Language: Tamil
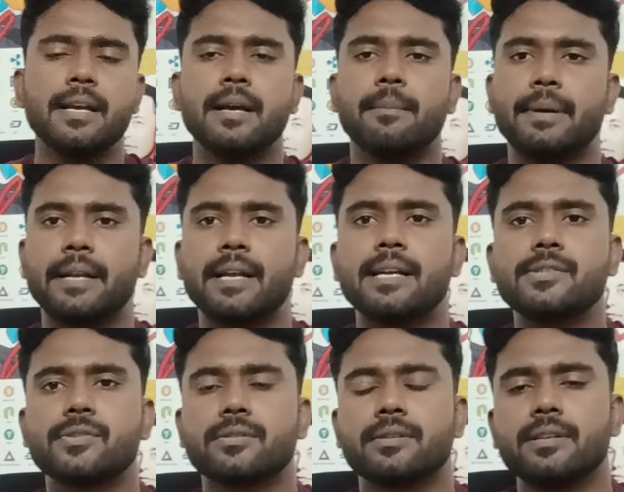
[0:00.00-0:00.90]

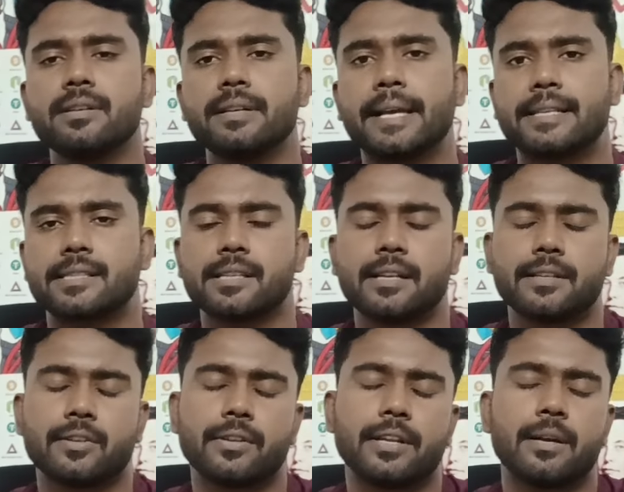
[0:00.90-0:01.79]
பினான்ஸ் வந்து
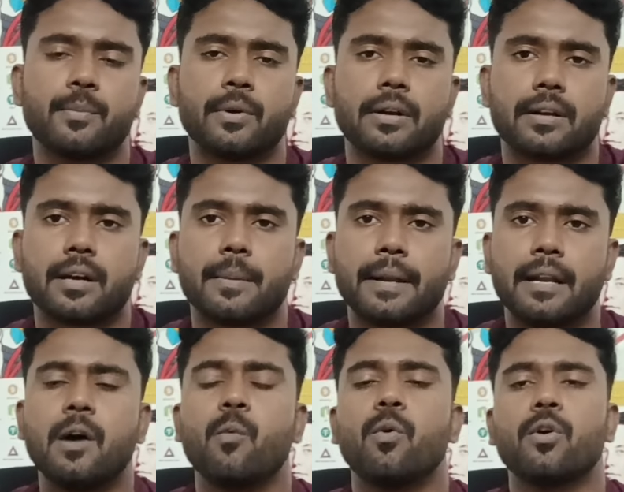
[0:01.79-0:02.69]
எக்ஸ்தலத்தில் வந்து என்ன போட்டிருக்காங்க
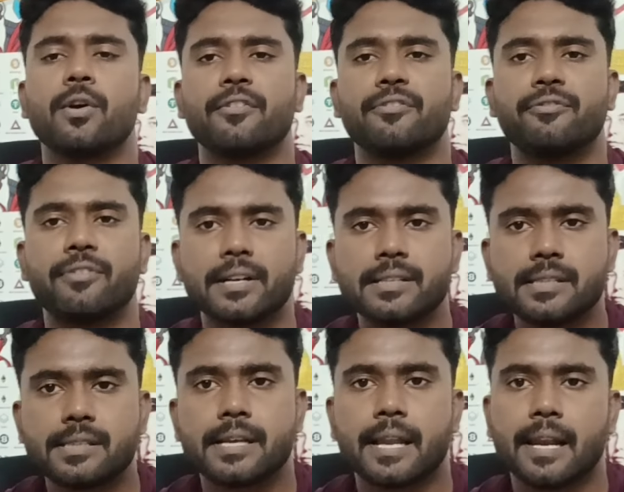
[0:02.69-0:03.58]
அப்படின்னா உங்களோட
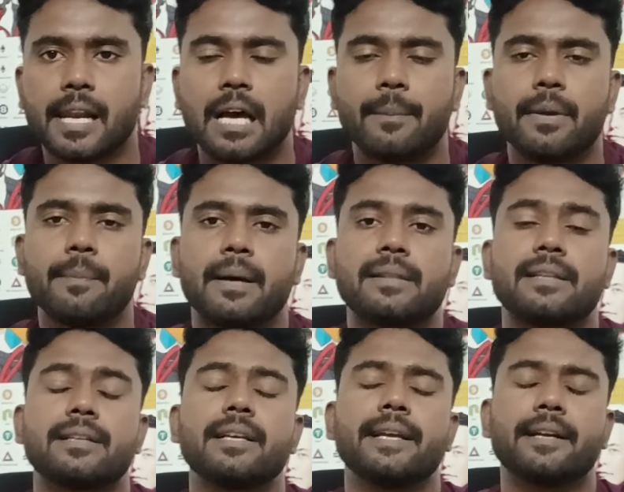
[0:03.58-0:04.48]
ஃபண்ட்ஸ் எல்லாமே
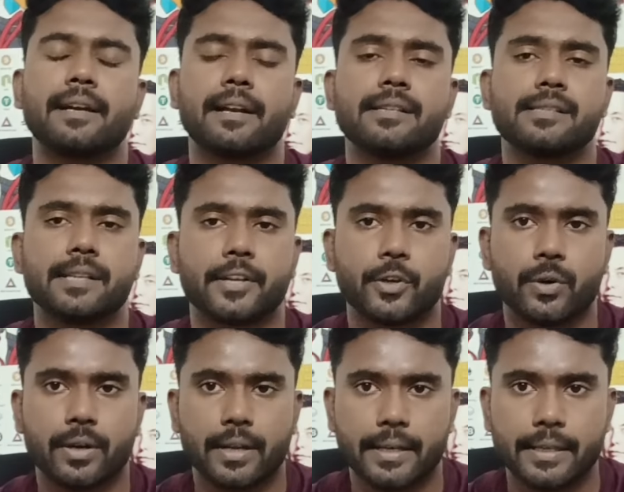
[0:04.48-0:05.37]
பார்த்தீங்கன்னா எங்ககிட்ட
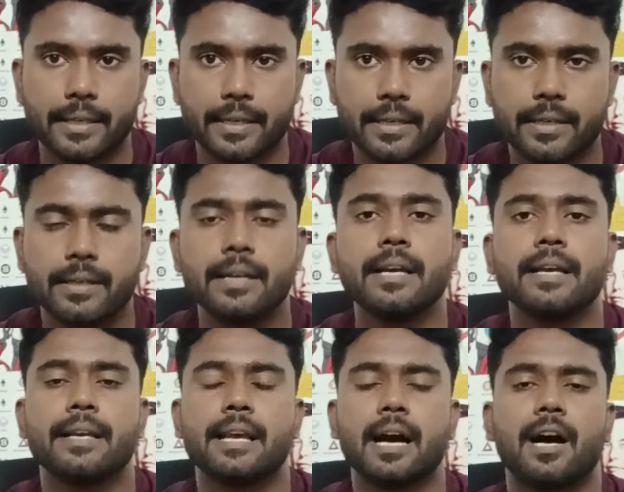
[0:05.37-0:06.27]
செக்யூர்டாக இருக்கு
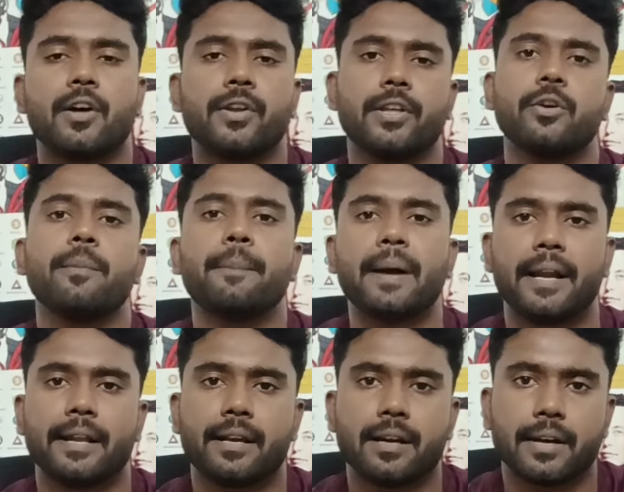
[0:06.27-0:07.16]
யாரும் எதுவும்
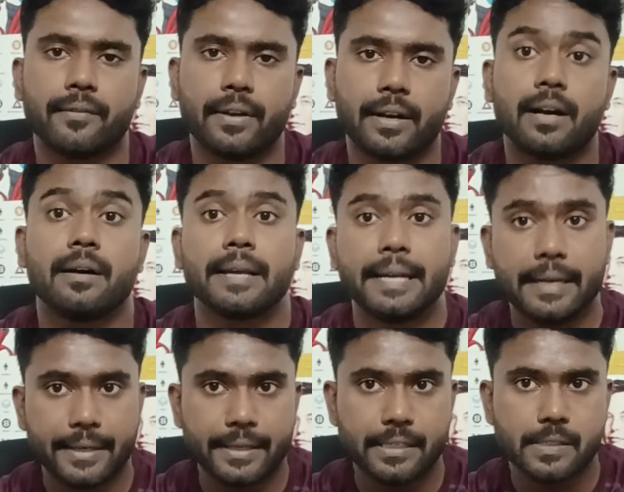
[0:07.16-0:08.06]
பேனிக் ஆக வேணாம்
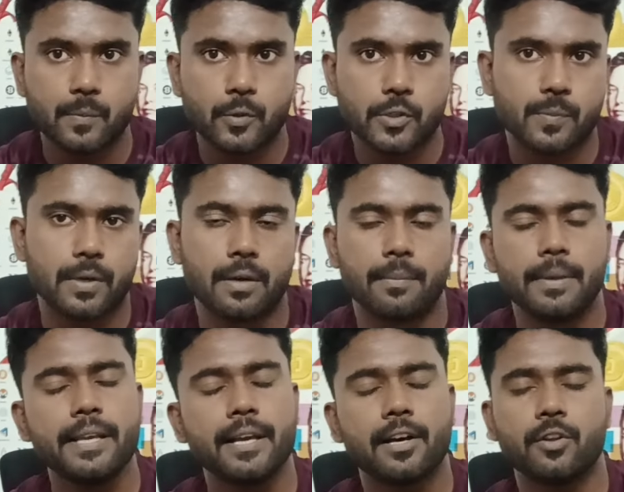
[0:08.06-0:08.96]
இந்தியன்ஸ் மோஸ்ட்
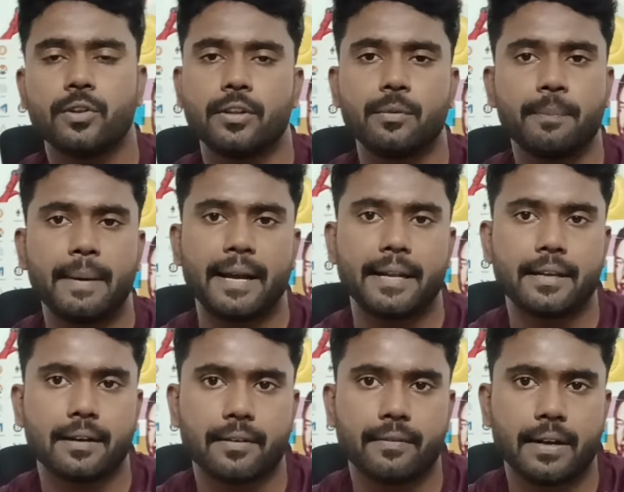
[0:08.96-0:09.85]
ப்ராப்ளி யாரும் எதுவும் பேனிக்
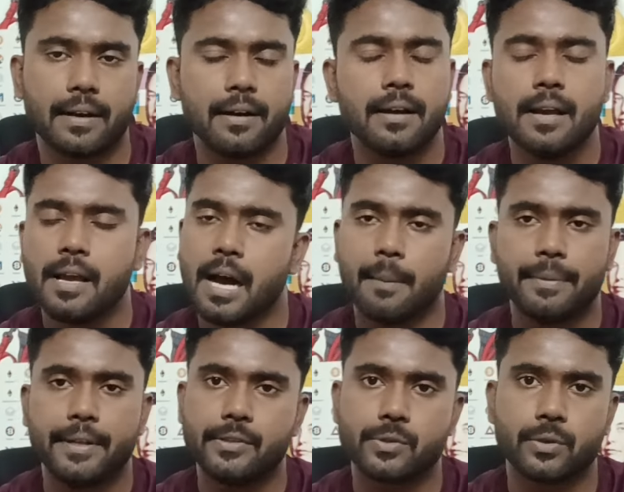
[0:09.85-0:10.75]
ஆக வேணாம்
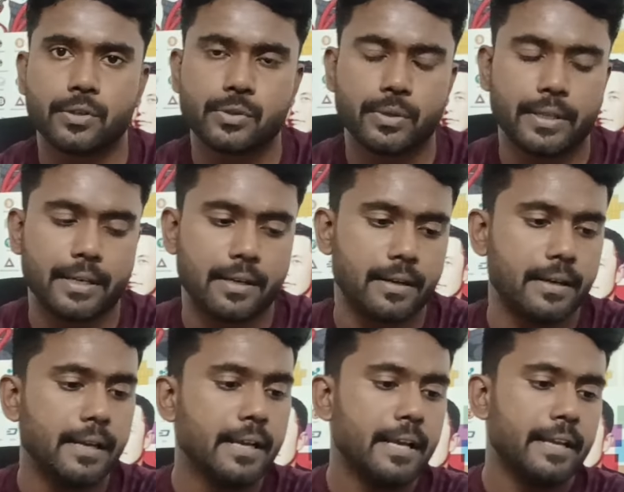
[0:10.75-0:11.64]
அப்படின்னு சொல்லிட்டு சொல்லியிருக்காங்க
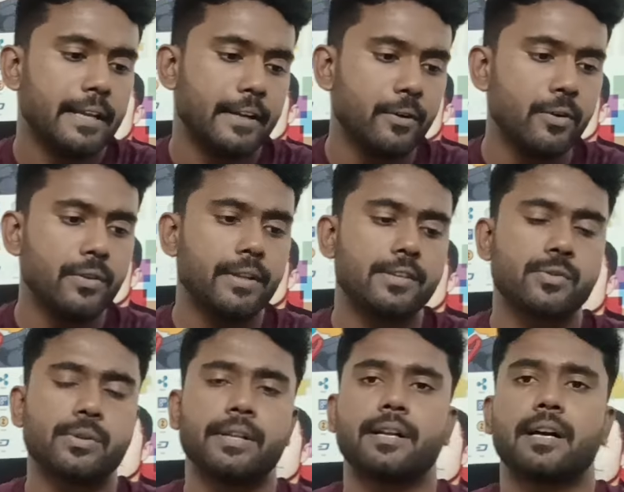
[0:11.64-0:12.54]
இன்னொன்று என்ன
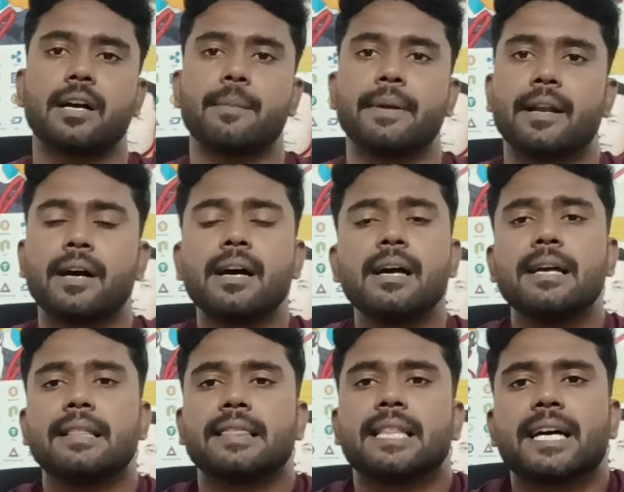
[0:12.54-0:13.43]
சொல்லியிருக்காங்க அப்படின்னா
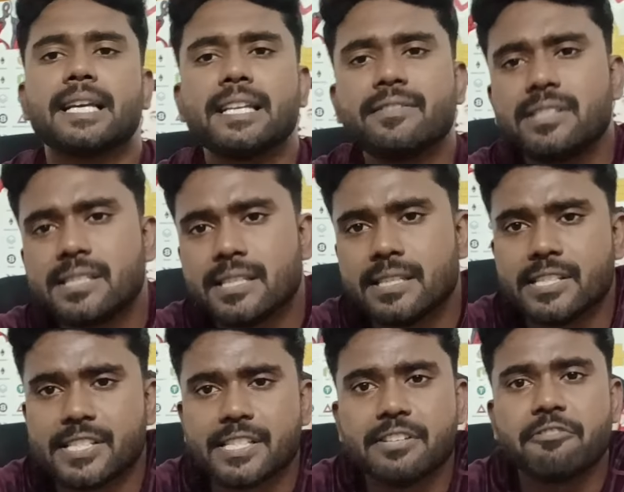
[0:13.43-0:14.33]
தயவு
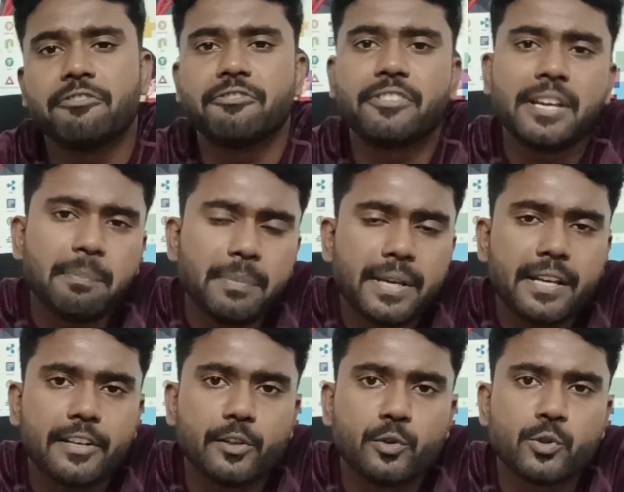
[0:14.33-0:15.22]
செஞ்சு
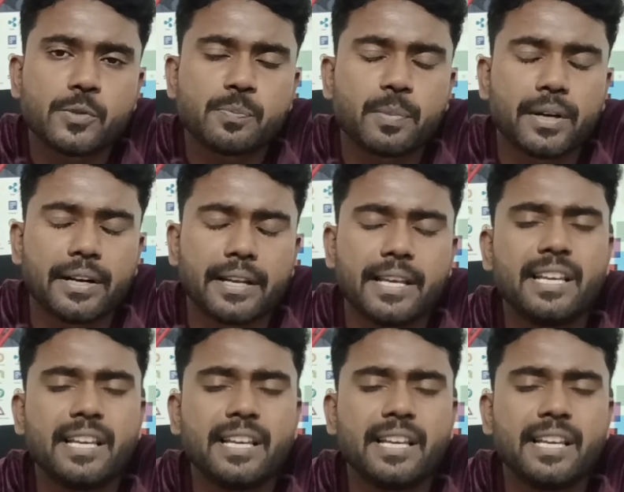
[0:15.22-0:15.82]
விபிஎன் யூஸ் பண்ணி